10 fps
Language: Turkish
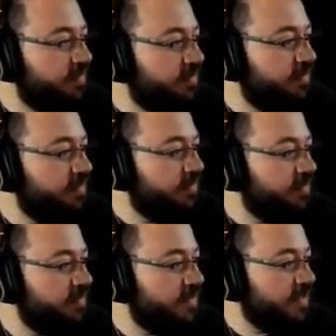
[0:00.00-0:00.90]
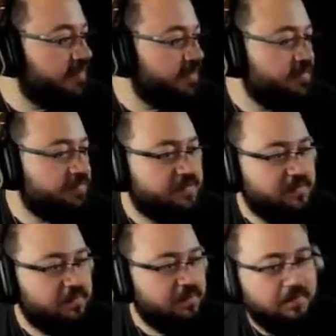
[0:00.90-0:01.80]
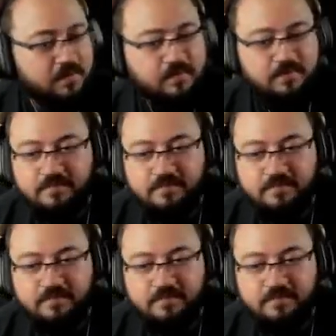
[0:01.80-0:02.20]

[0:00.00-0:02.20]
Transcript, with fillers: Ee, yani ben Kıbrıslıyım ama